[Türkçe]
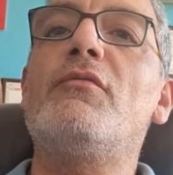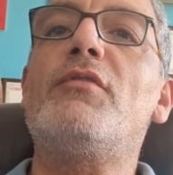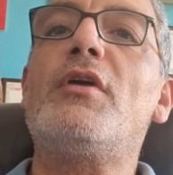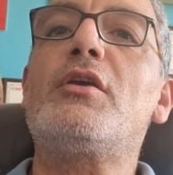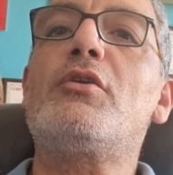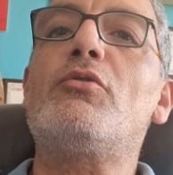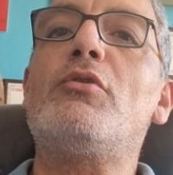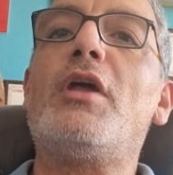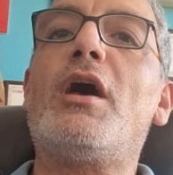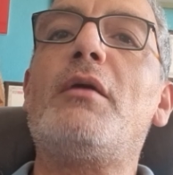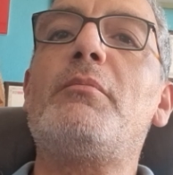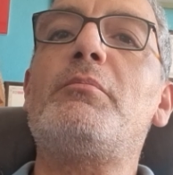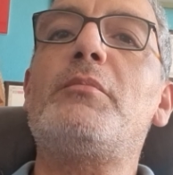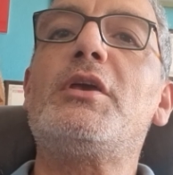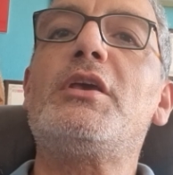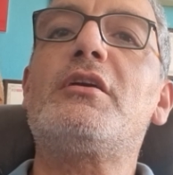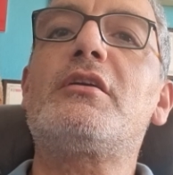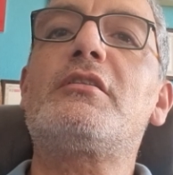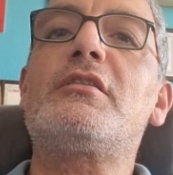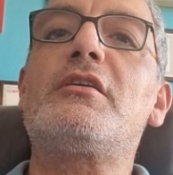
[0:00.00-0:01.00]
Ve gülen
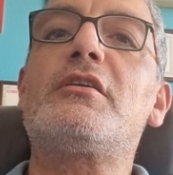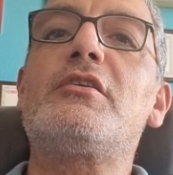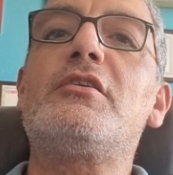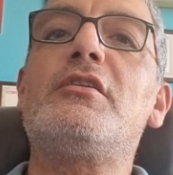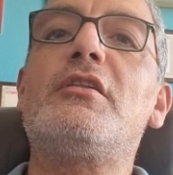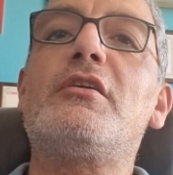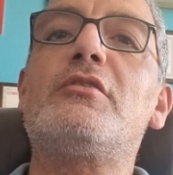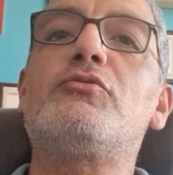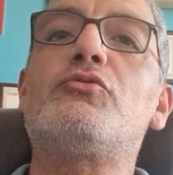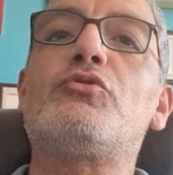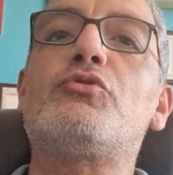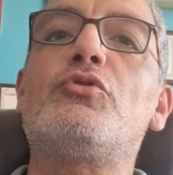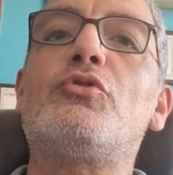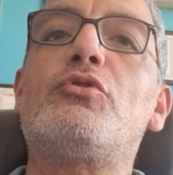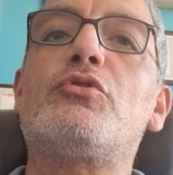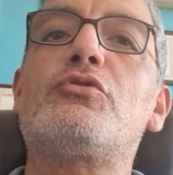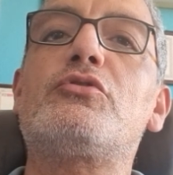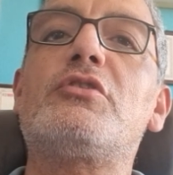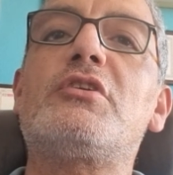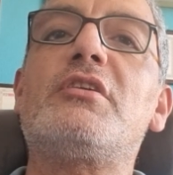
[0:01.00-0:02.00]
bıyıklarıyla
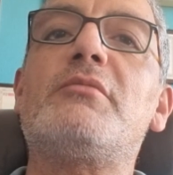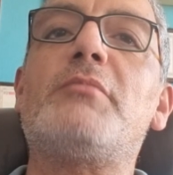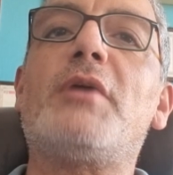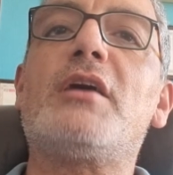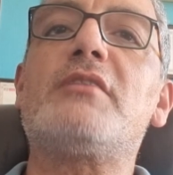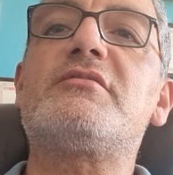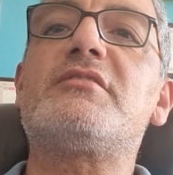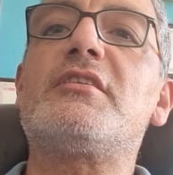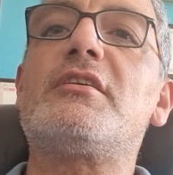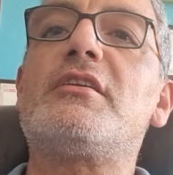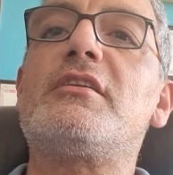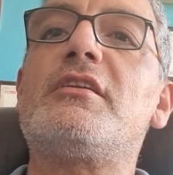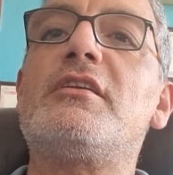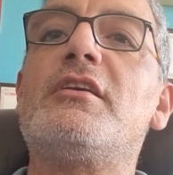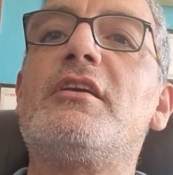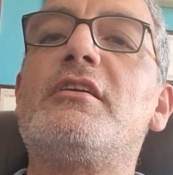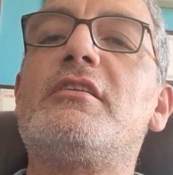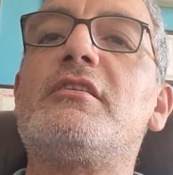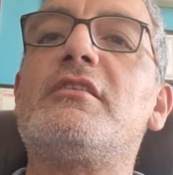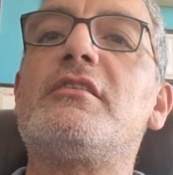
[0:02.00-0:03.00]
duruyordu ki
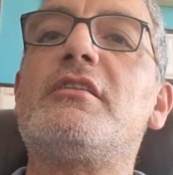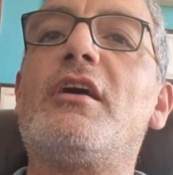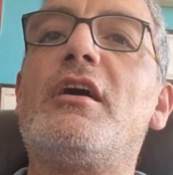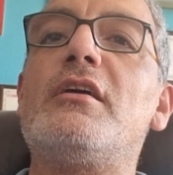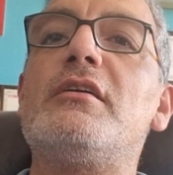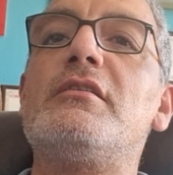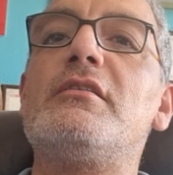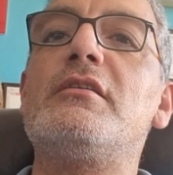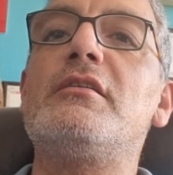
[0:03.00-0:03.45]
mazerinin yanında.